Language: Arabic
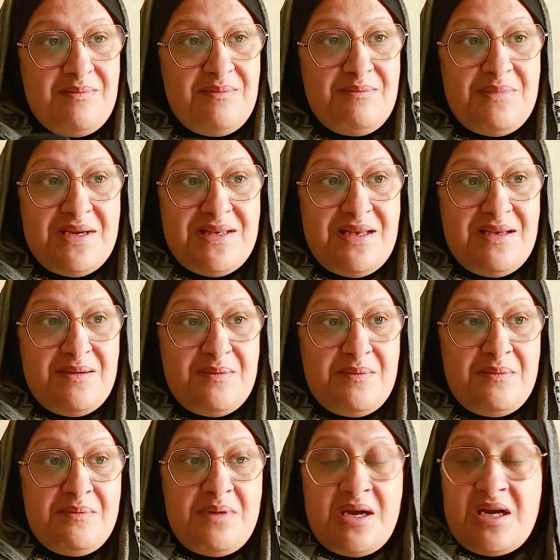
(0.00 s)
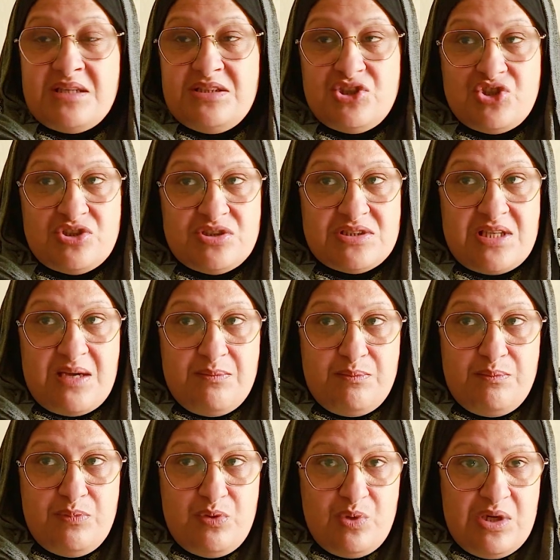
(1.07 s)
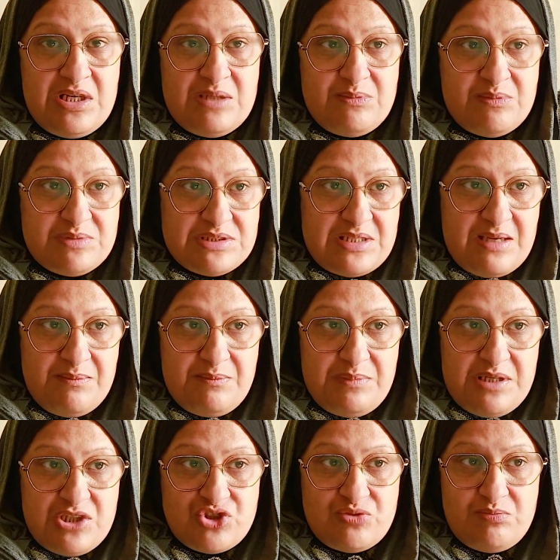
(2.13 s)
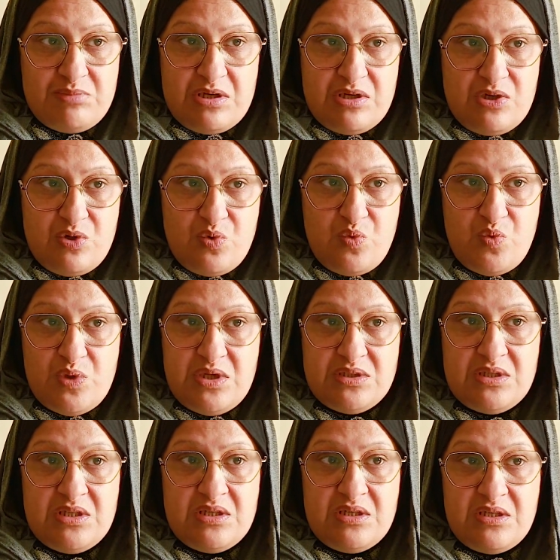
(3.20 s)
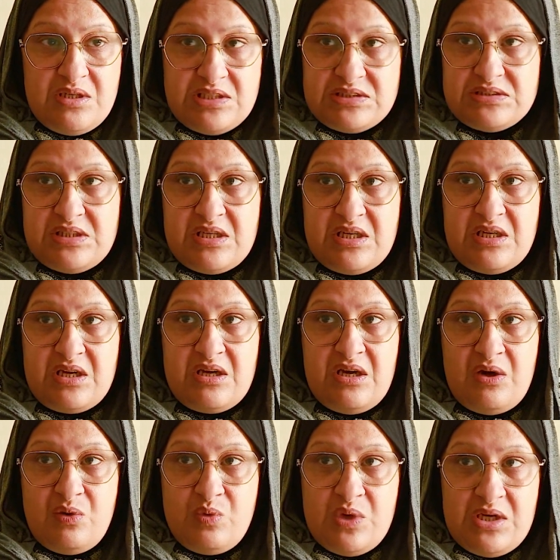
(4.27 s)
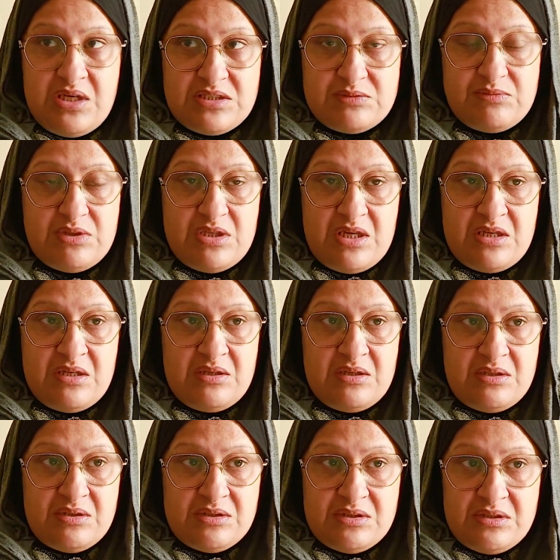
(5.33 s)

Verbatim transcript: ما ما غاديش نتقبلو انا ما متقبلاش من الاول لا الطريقه ولا سميها